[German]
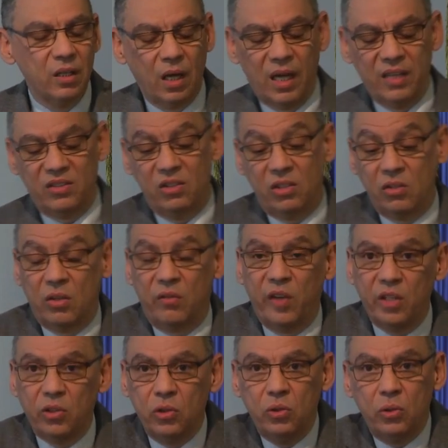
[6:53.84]
hat sich die
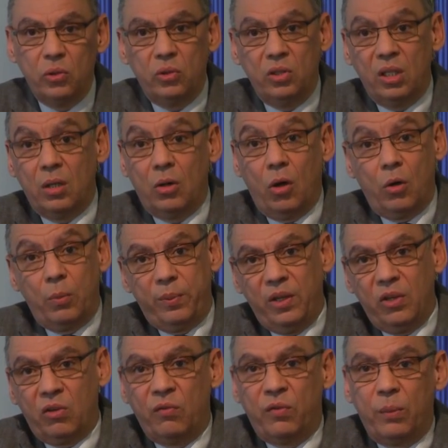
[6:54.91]
Sowjetunion und ihre
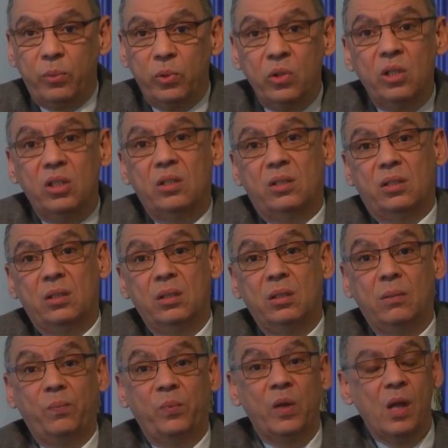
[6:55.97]
europäischen
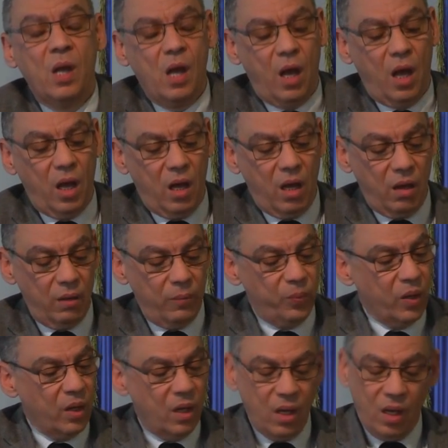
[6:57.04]
Verbündeten äh,
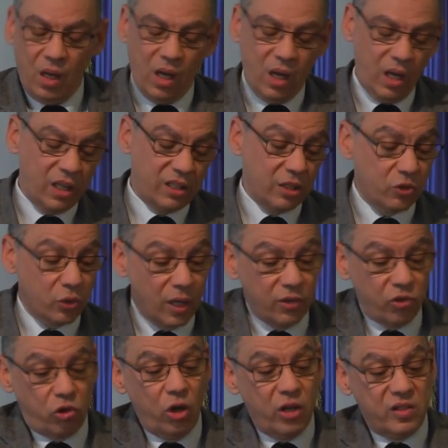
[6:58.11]
dazu
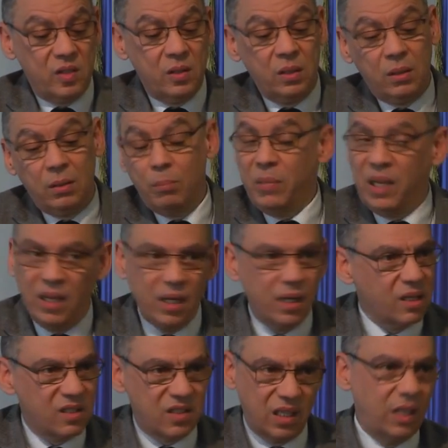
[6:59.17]
entschlossen,
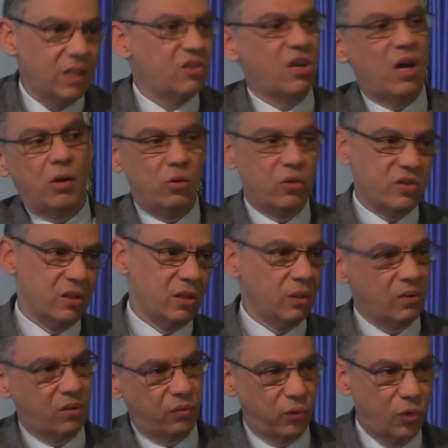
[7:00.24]
mehrere
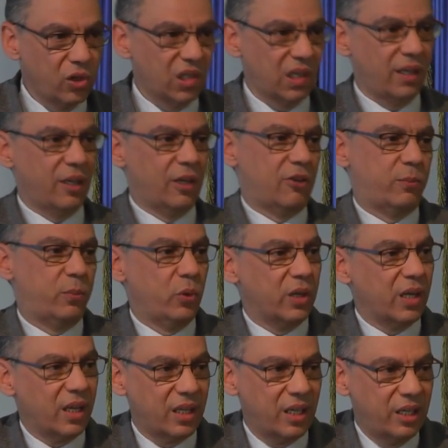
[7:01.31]
Zehntausend Flüchtlinge des
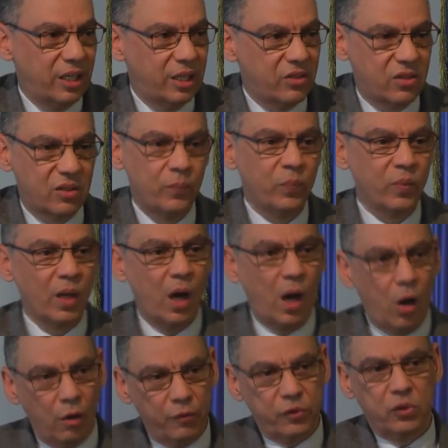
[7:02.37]
Bürgerkriegs
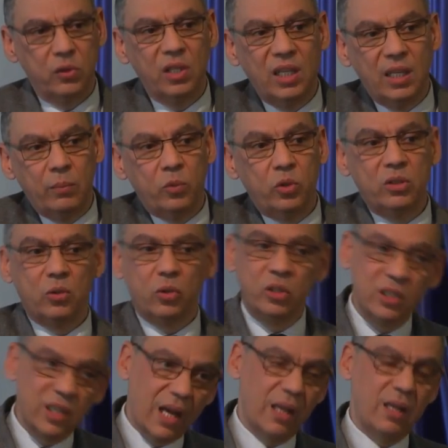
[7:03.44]
aufzunehmen. Und
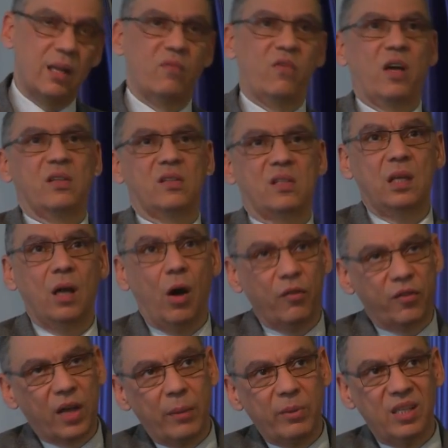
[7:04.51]
unter anderem war die
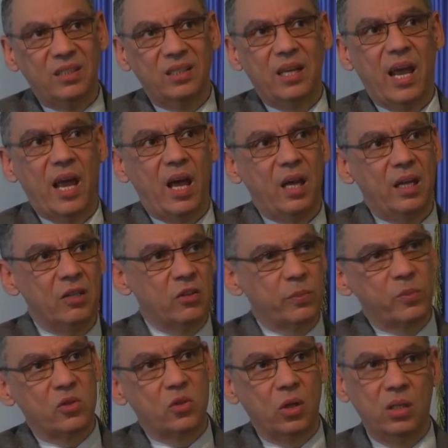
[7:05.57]
Aufgabe der DDR
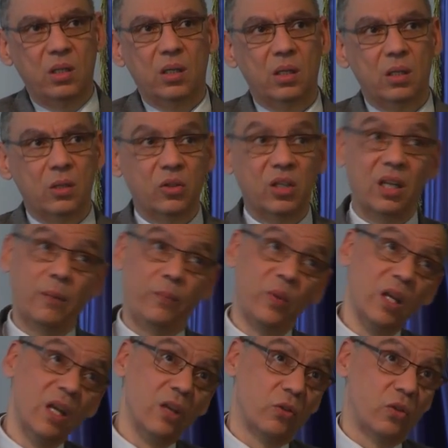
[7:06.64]
insbesondere oder
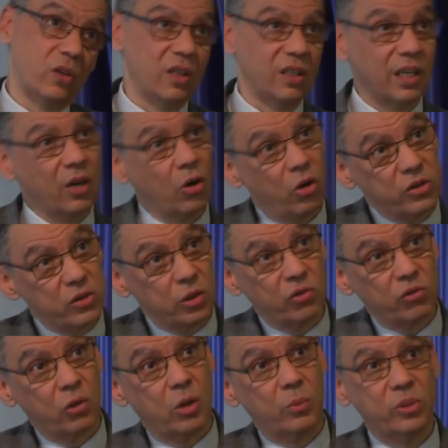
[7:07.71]
der
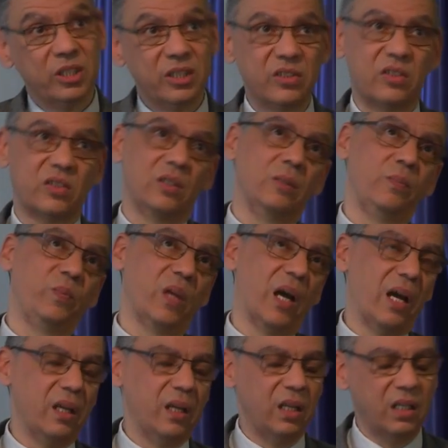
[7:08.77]
ostdeutschen Kommunisten
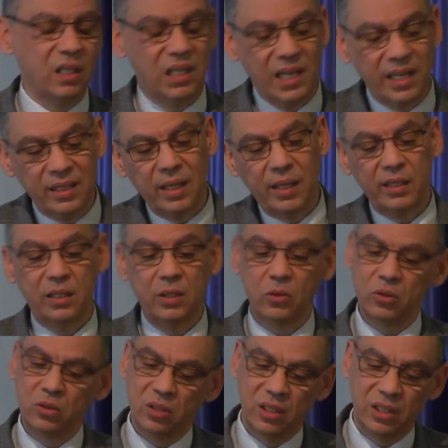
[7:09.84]
in den
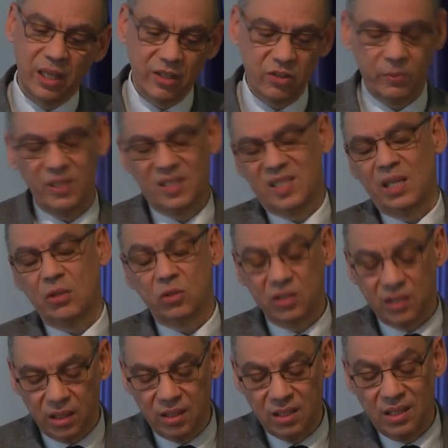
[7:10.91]
Länderregierungen, in der SPZ
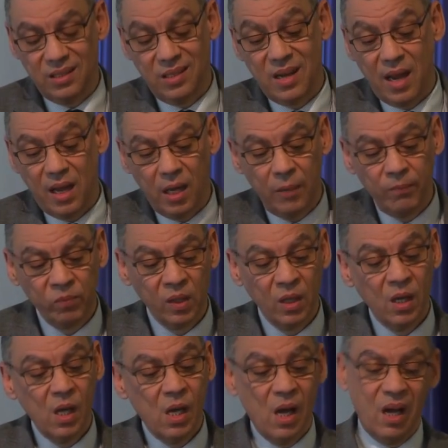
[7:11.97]
und dann in der DDR,
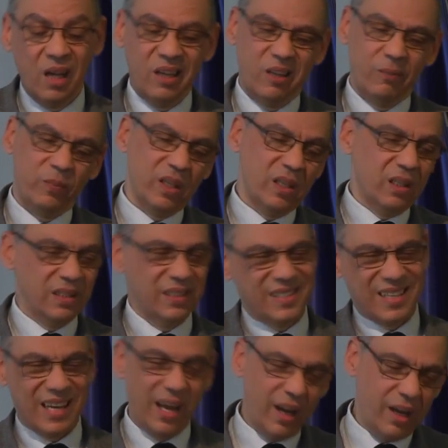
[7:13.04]
die
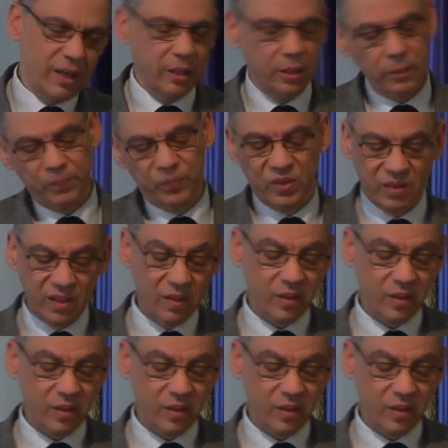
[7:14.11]
Zahlen